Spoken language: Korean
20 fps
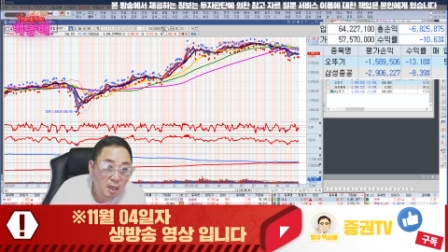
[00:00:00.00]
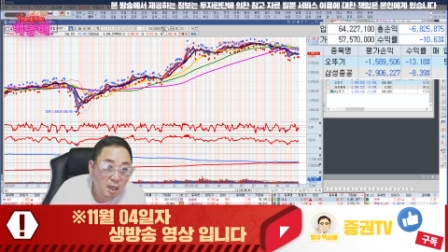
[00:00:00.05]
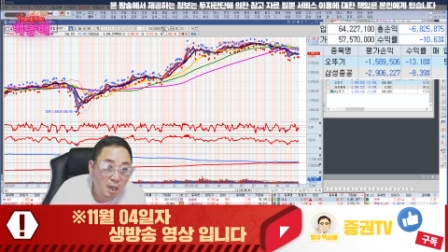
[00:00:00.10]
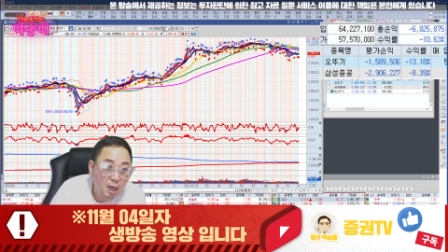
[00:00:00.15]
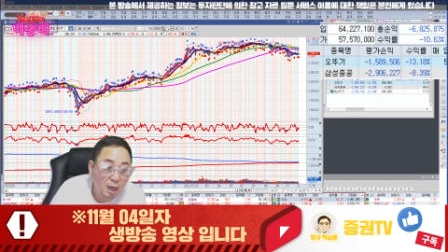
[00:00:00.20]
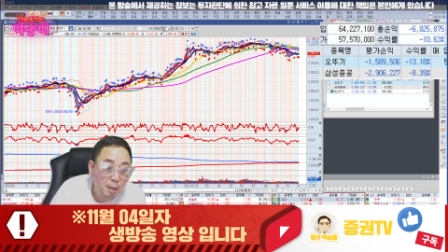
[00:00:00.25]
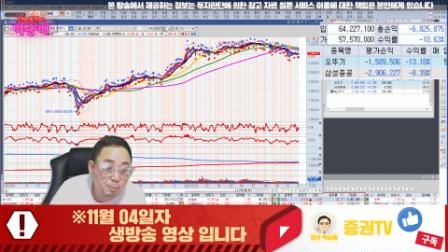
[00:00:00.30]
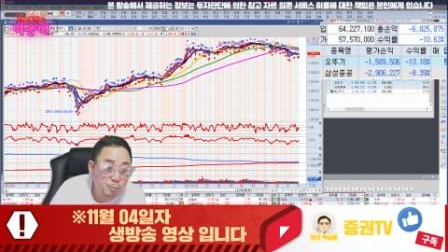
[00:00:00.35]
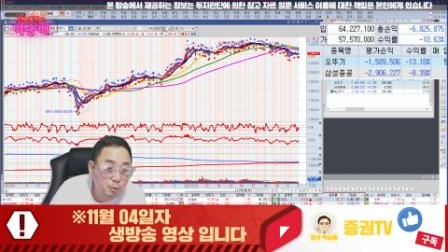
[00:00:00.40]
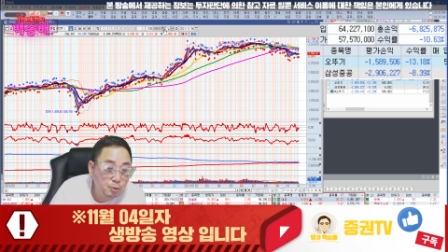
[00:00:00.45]

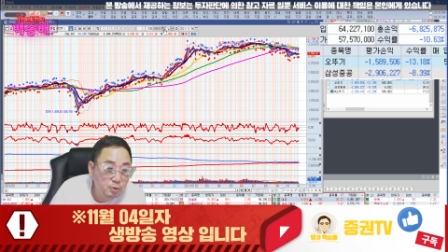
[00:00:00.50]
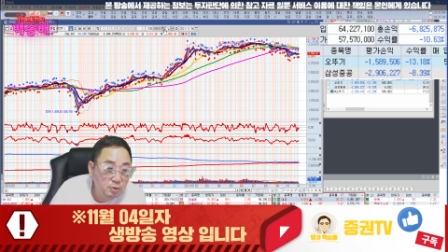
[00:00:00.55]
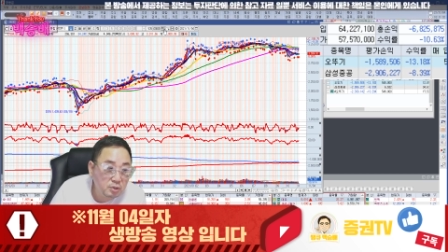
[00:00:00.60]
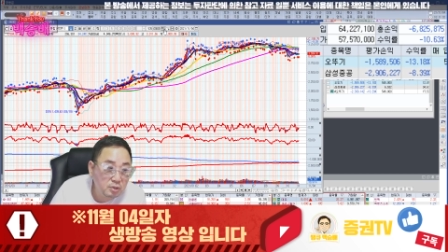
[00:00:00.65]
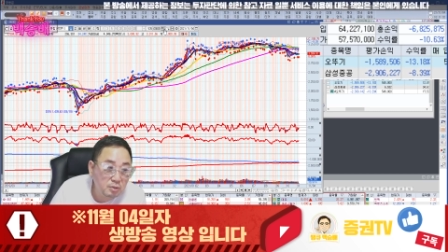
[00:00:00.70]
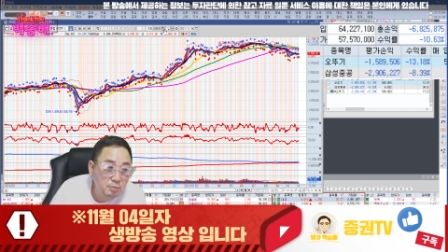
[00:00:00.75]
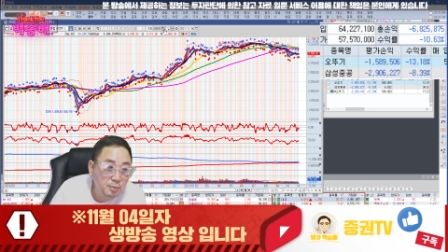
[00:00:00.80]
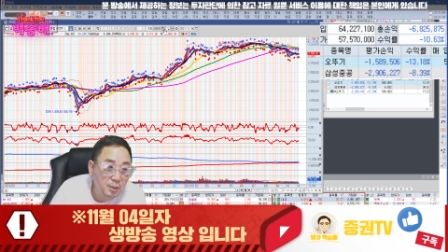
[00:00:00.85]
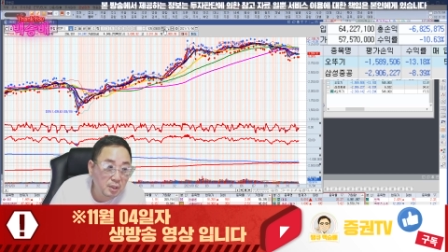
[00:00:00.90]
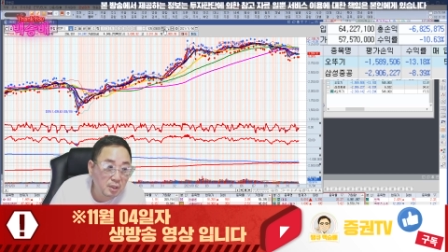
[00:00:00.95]
앞으로
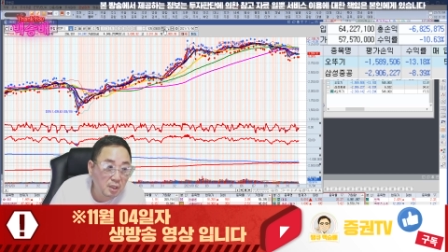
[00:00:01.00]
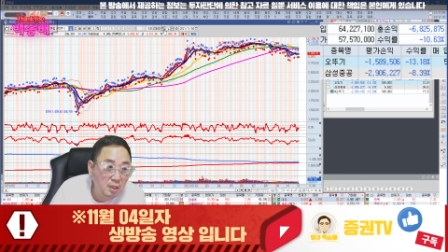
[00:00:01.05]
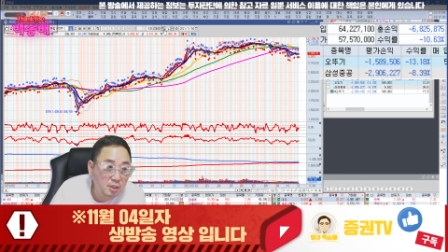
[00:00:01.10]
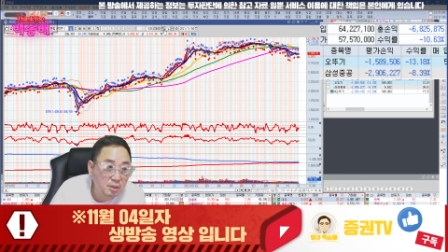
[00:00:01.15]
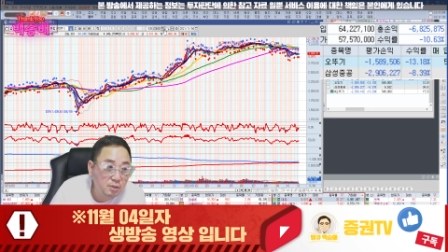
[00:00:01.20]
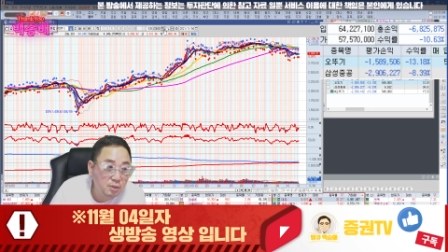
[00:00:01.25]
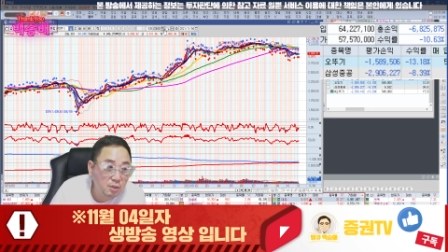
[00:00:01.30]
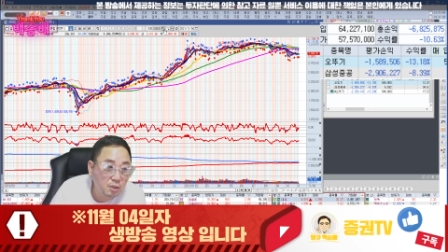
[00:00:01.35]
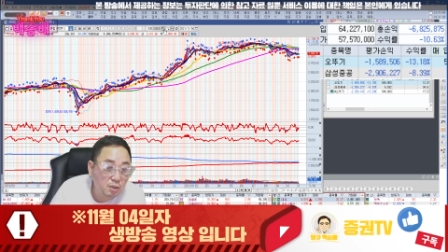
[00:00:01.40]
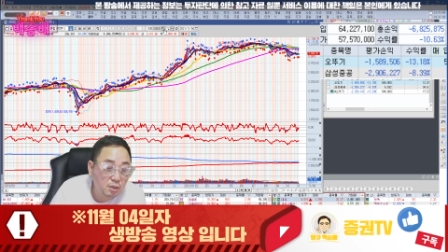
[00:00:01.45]
흐름에
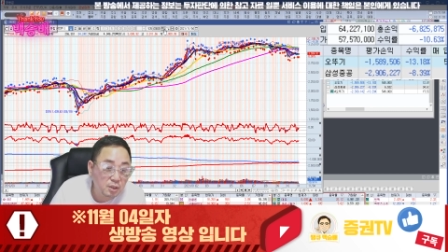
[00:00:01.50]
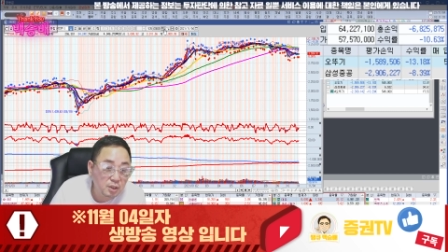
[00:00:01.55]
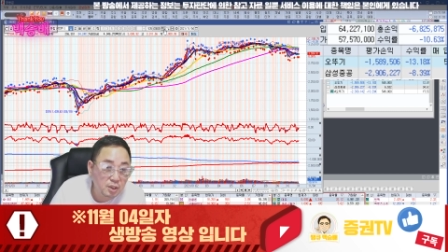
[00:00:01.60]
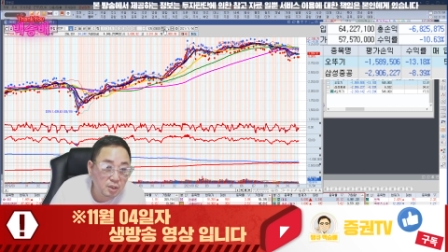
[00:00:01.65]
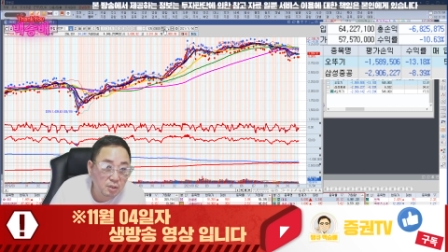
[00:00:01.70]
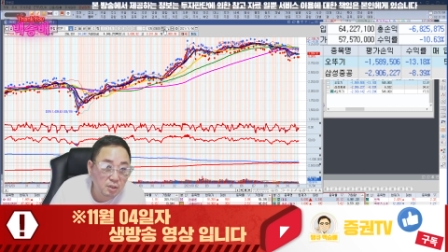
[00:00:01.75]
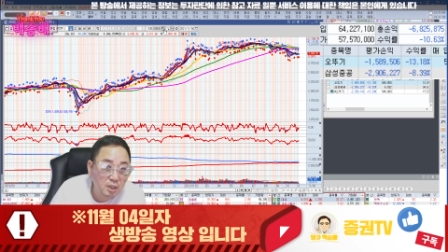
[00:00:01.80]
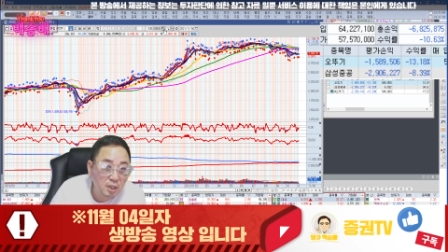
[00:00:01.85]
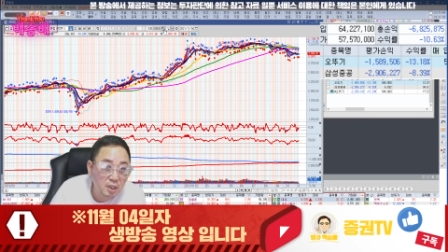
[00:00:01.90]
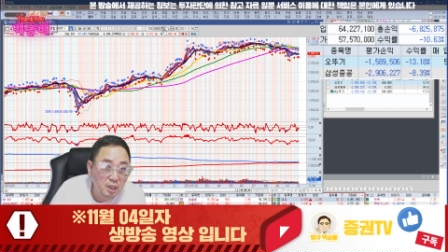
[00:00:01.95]
대해서
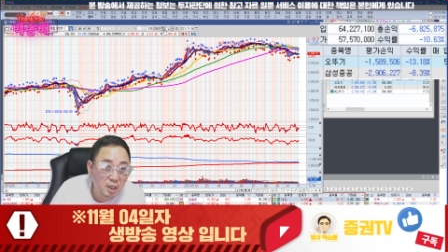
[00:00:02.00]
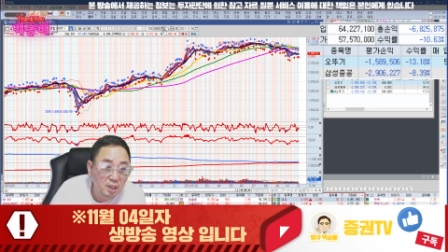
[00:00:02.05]
이렇게